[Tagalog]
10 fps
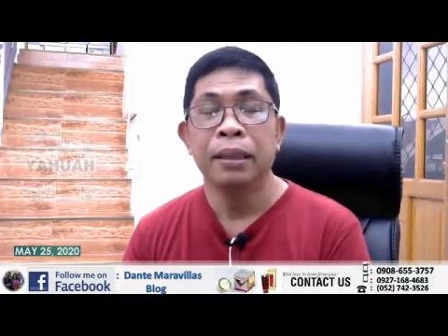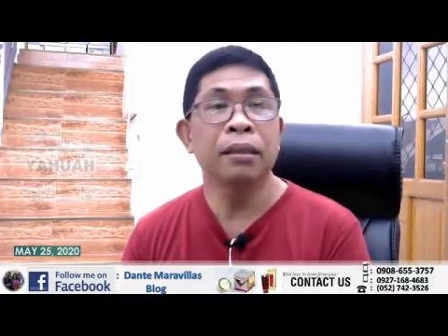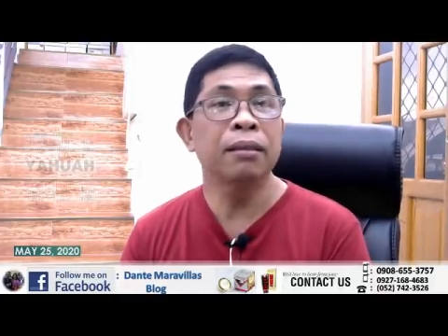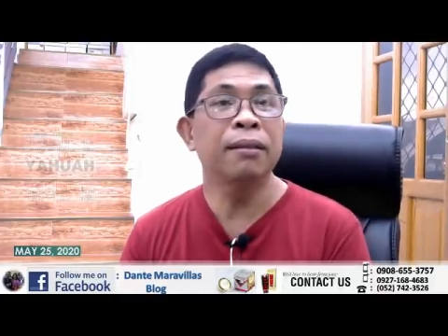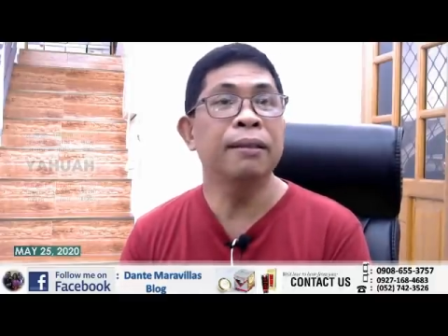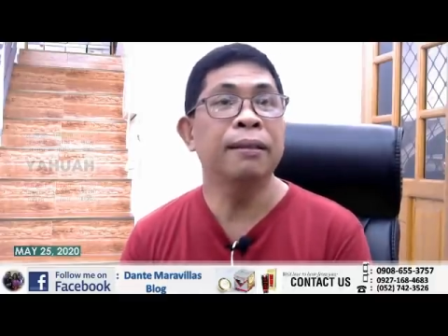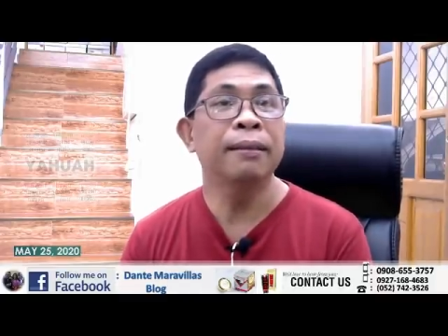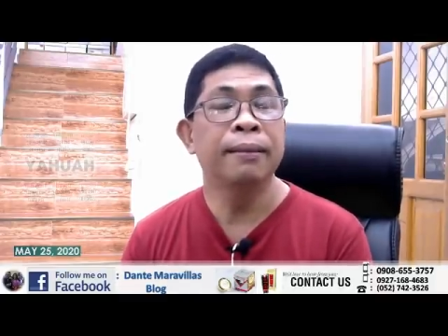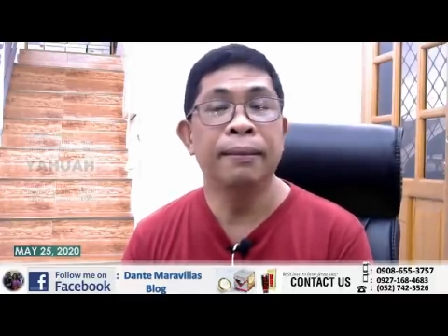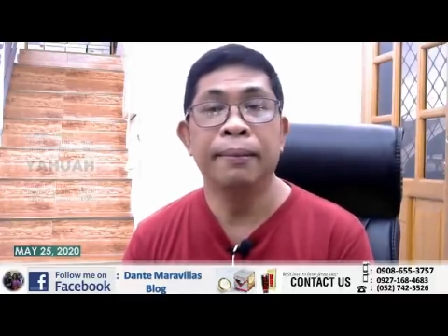
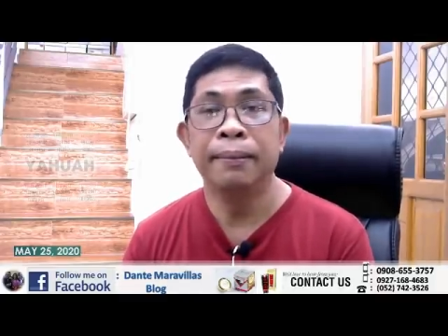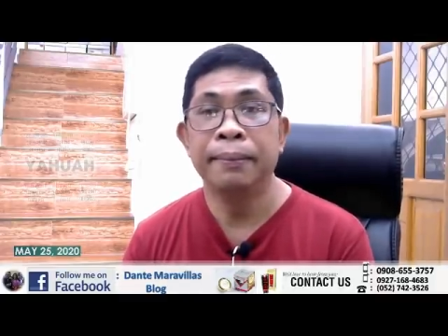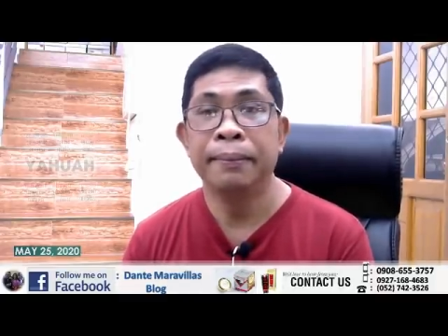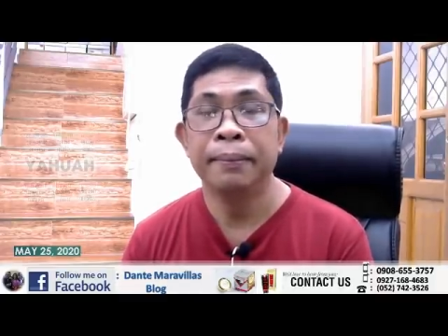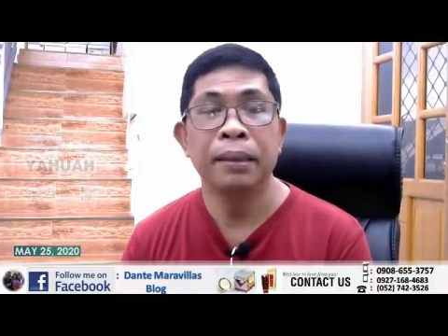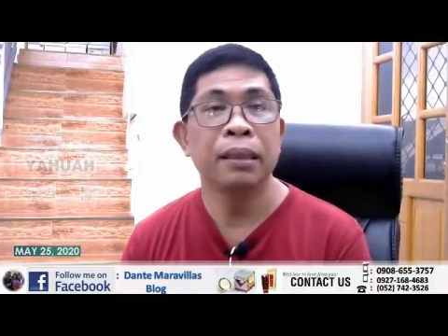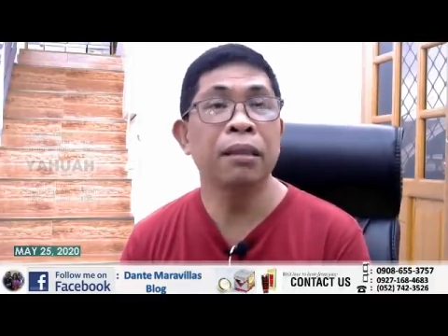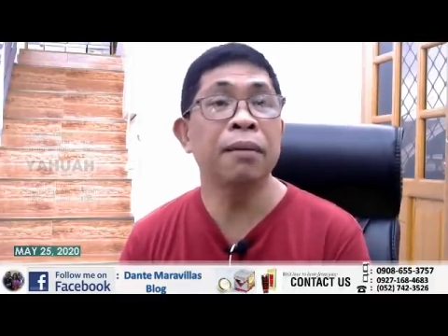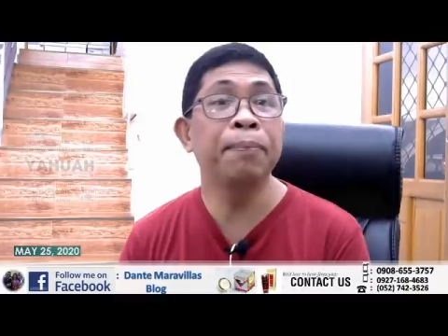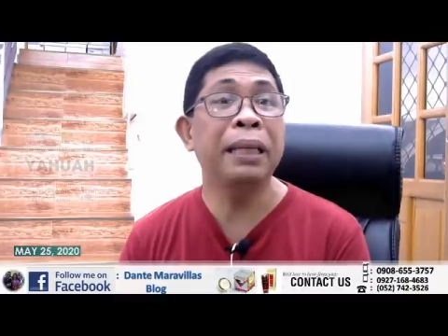Yung,
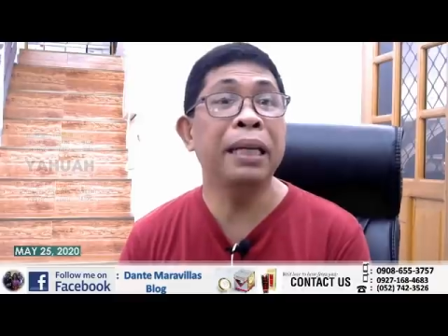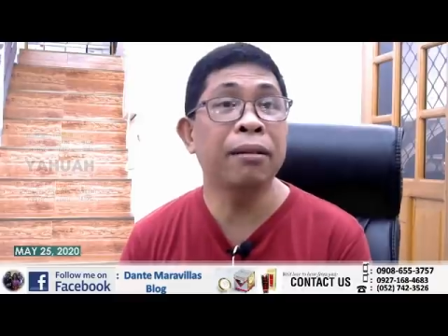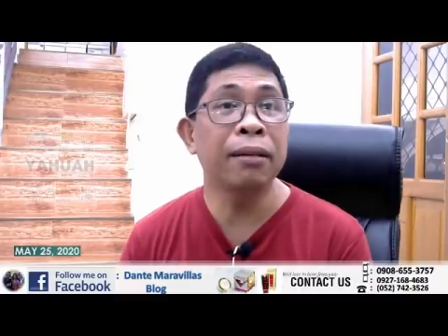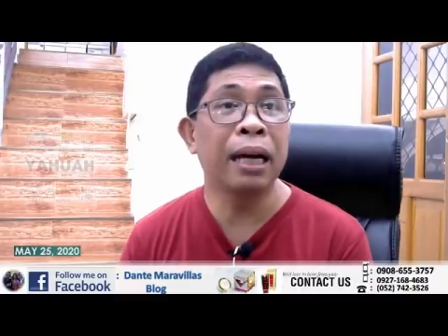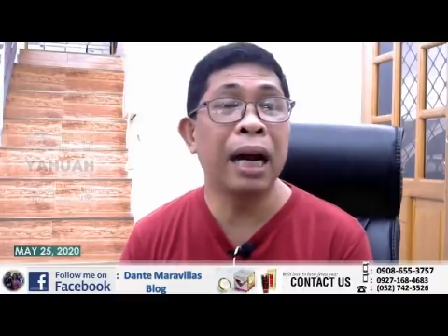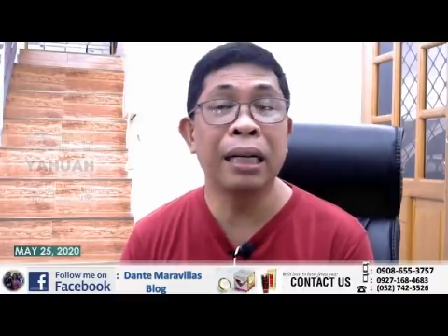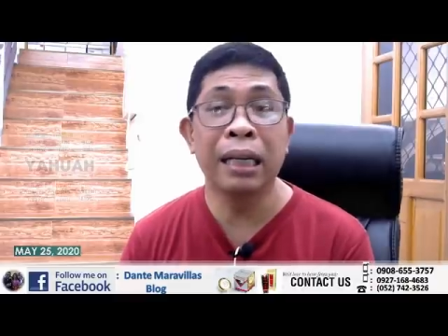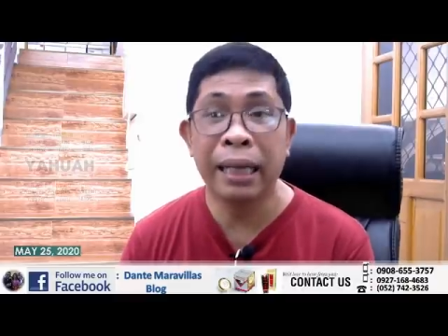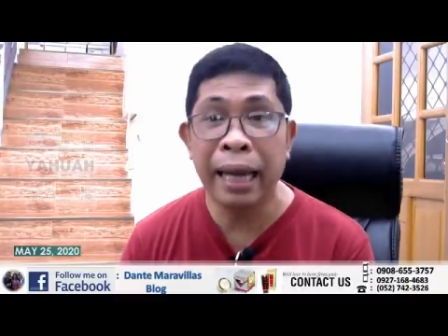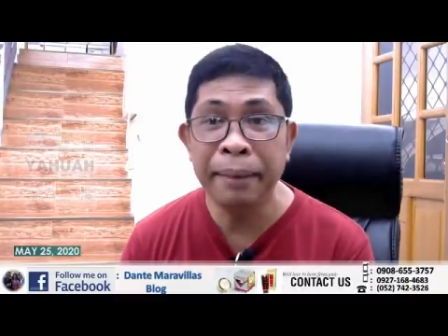yung pelikulang
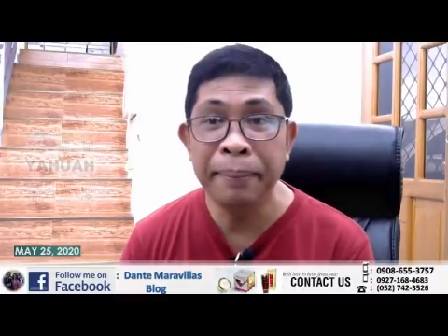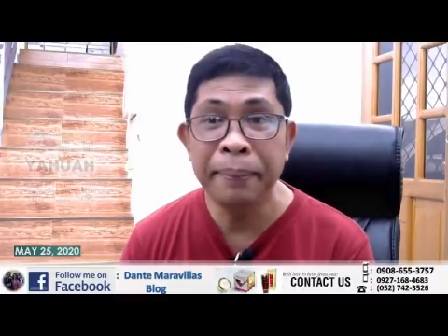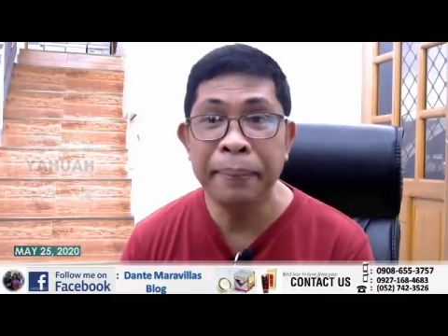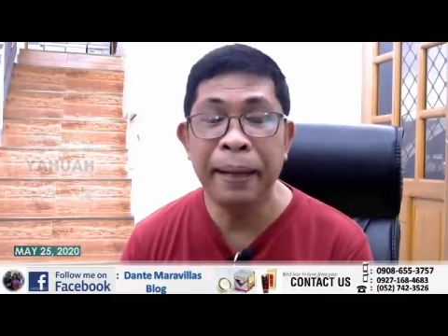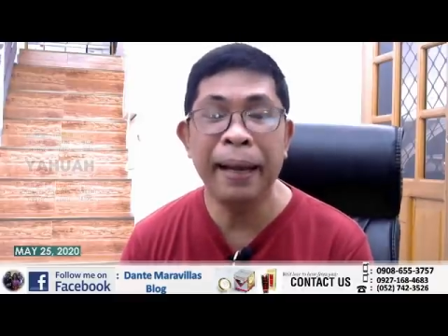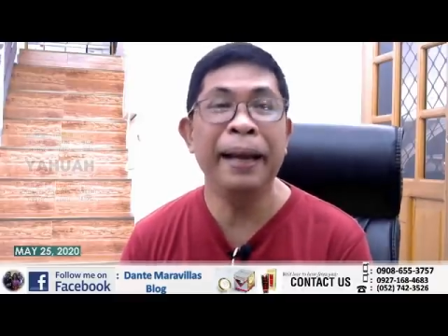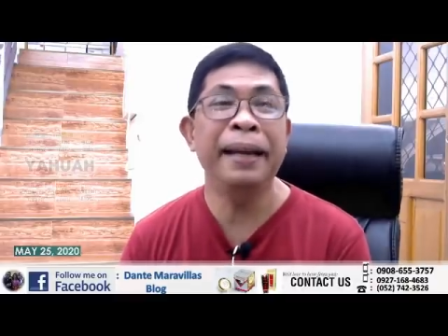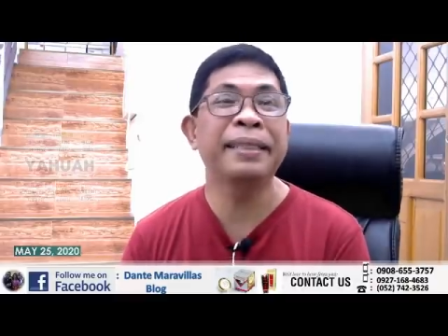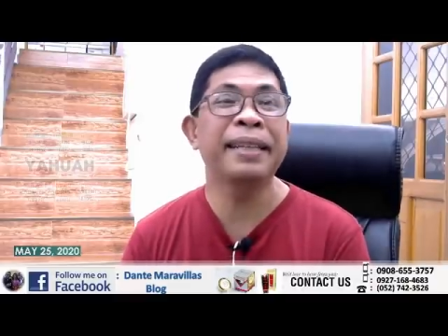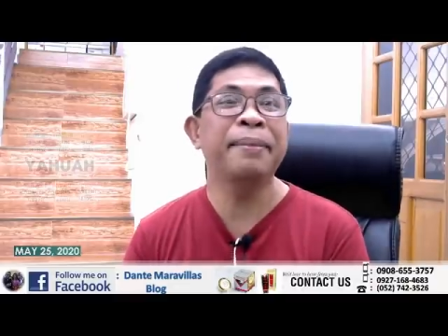Hunger Game,
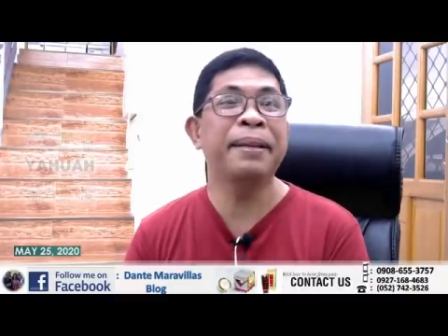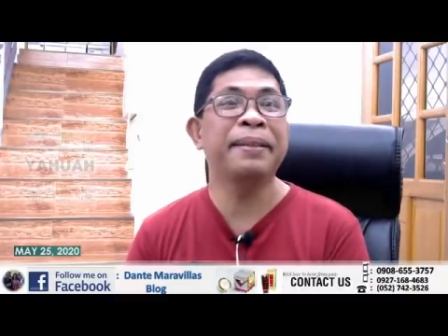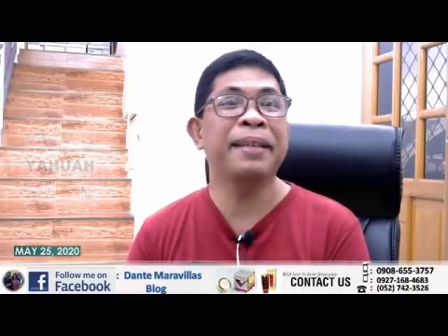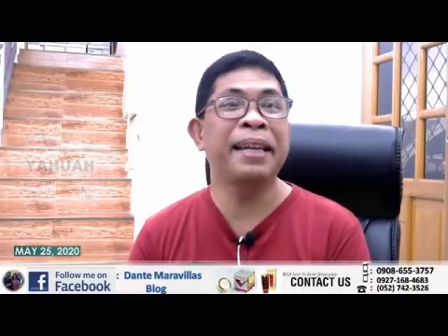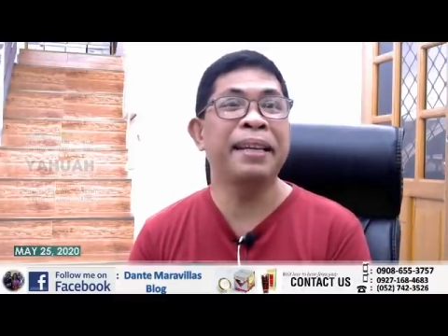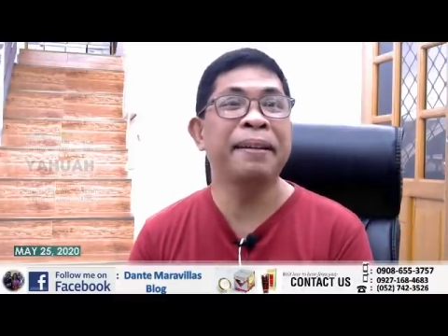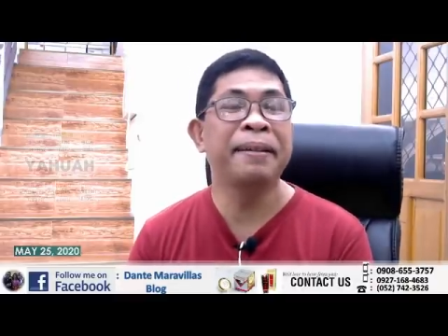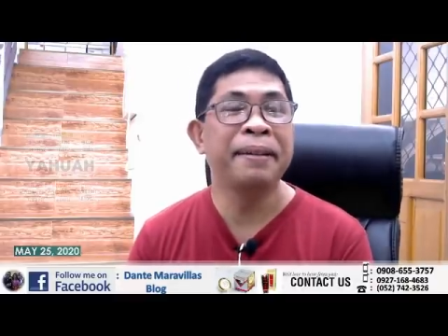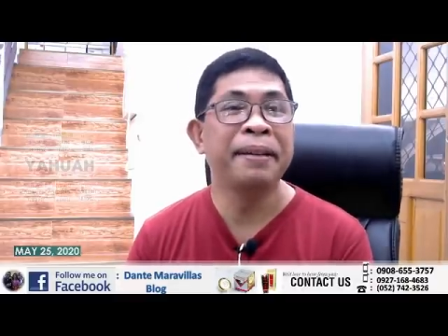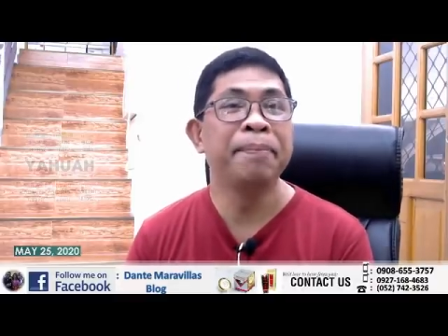ay, sabi ko sa inyo,
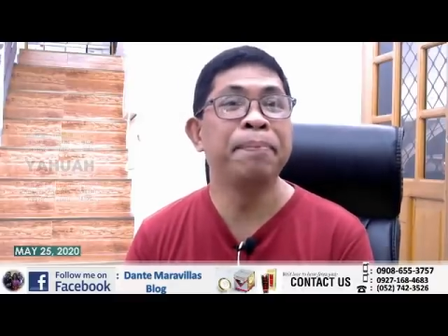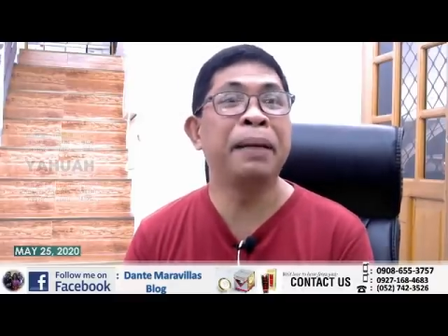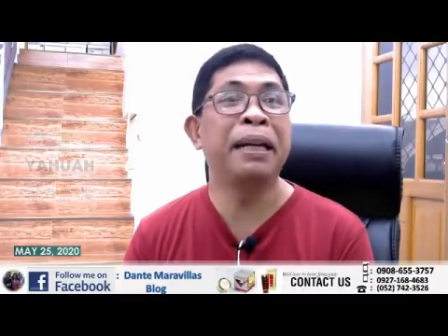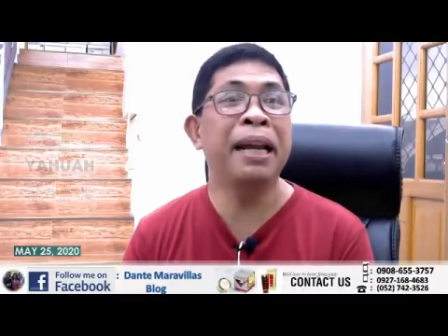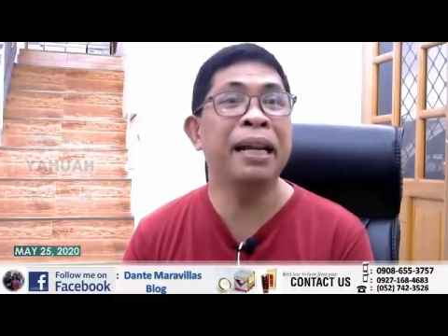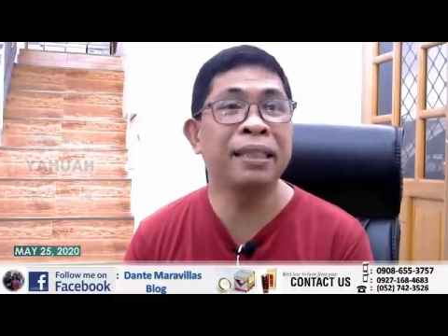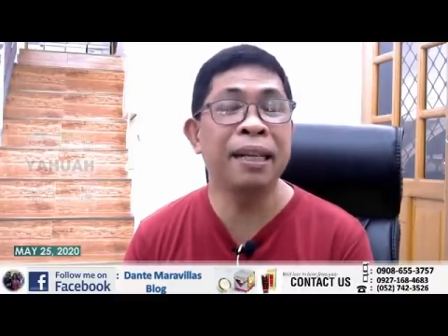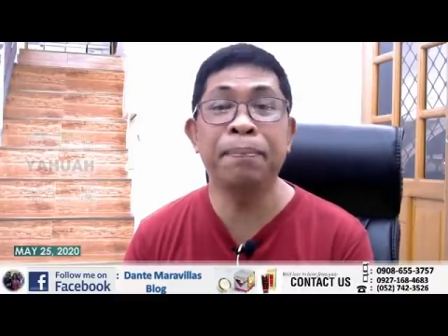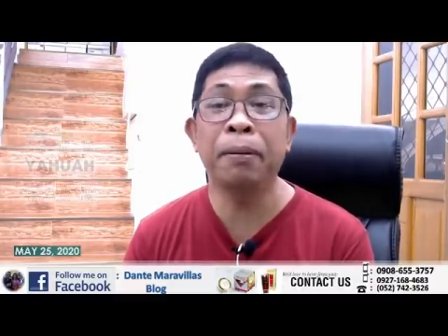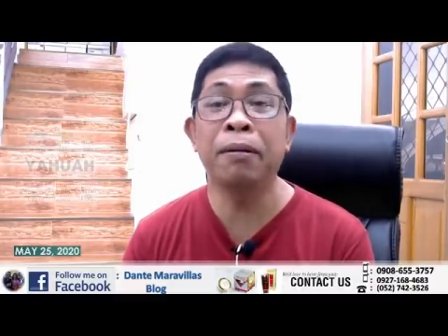
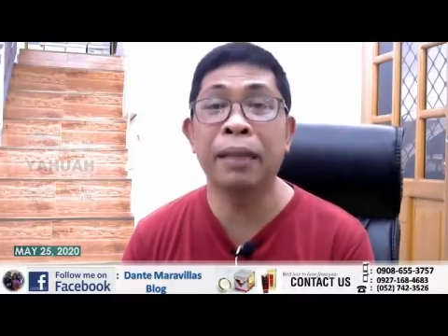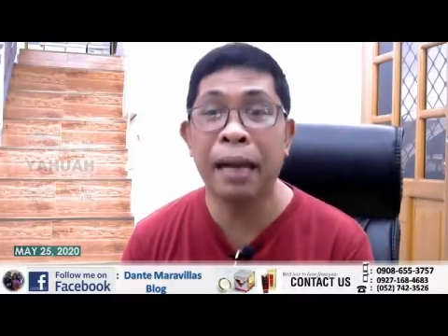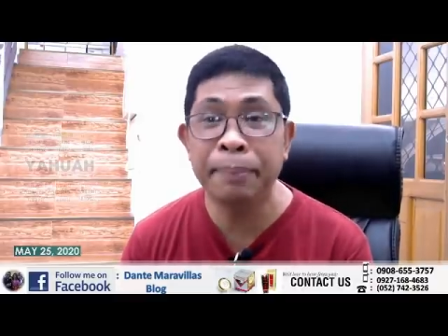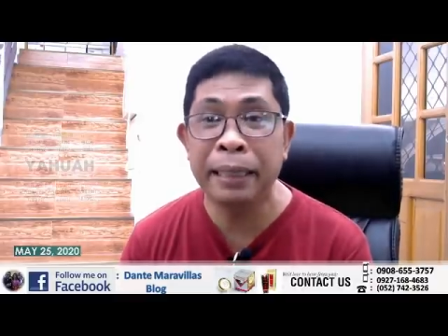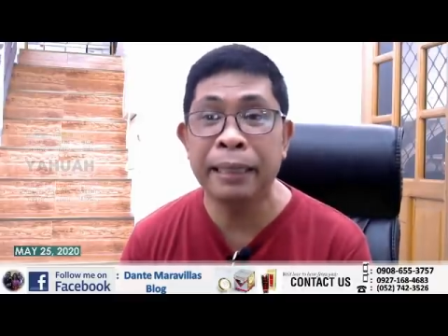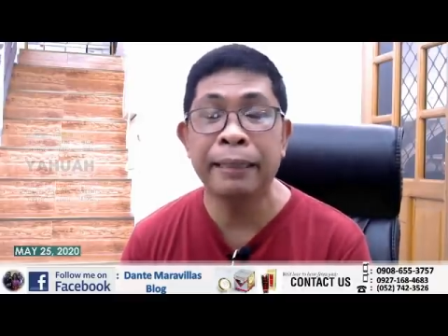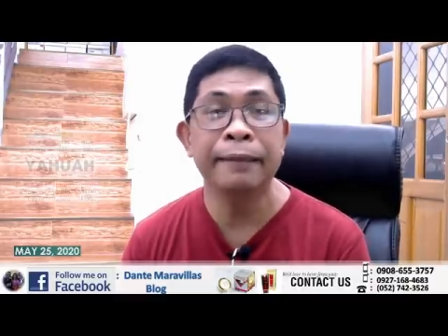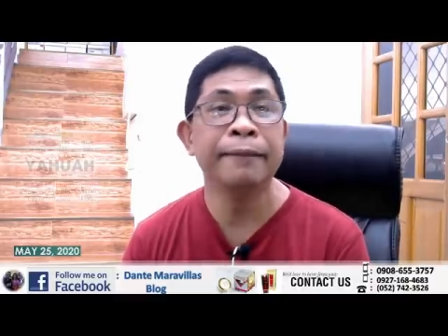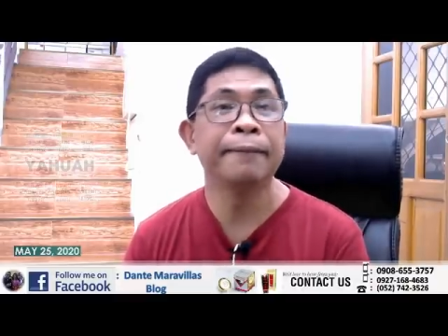predictive programming.